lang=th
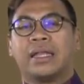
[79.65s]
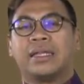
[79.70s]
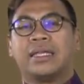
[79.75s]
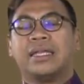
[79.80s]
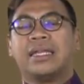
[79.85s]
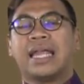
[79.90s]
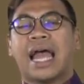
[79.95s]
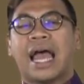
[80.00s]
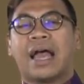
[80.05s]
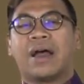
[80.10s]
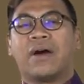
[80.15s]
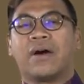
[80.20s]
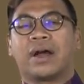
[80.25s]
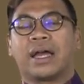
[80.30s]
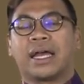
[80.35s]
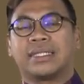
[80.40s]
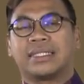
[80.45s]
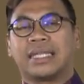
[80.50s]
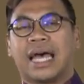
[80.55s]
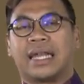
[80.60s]
ธิดาของ
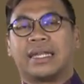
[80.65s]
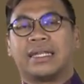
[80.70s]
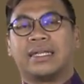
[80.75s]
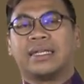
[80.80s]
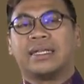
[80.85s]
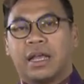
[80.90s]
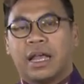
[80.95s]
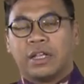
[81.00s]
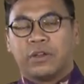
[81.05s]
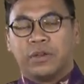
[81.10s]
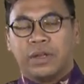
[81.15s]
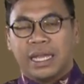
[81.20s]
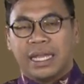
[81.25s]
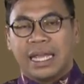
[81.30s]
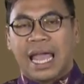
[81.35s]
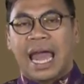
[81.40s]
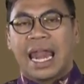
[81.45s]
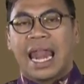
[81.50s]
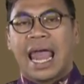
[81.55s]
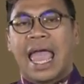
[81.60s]
กษัตริย์ อยุธ
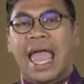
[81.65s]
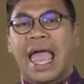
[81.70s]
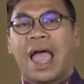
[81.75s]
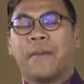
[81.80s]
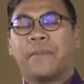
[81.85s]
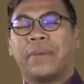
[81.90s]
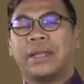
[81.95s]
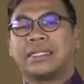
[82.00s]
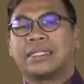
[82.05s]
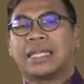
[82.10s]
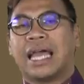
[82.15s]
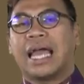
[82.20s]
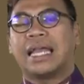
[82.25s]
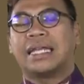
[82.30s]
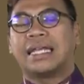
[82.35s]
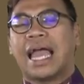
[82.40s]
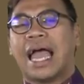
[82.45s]
ยาแล้ว เป็นชา